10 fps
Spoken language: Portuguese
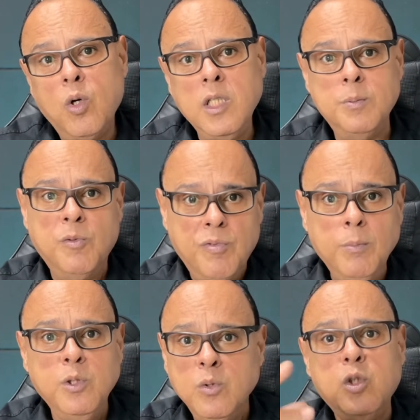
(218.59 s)
ótimo,
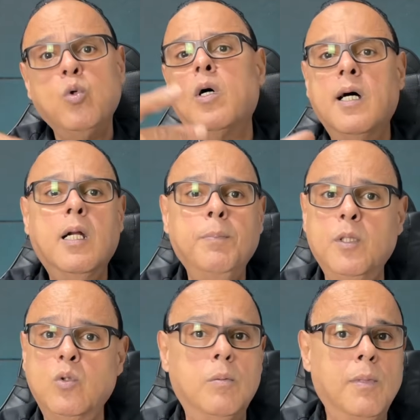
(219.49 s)
vamos nos tornar a
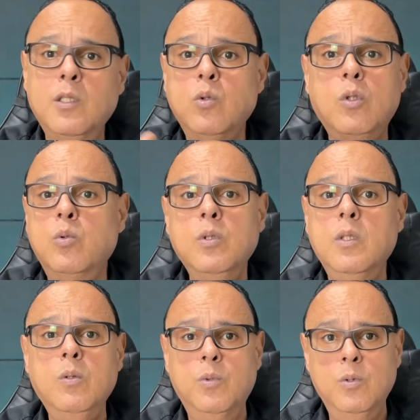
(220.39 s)
pessoa mais sortuda
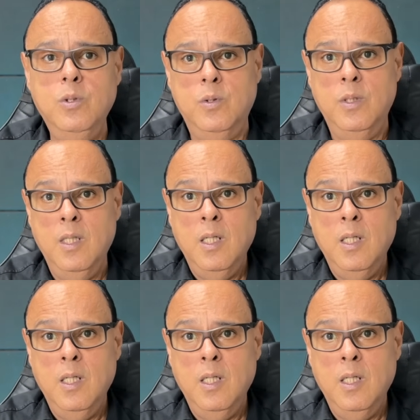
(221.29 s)
do mundo.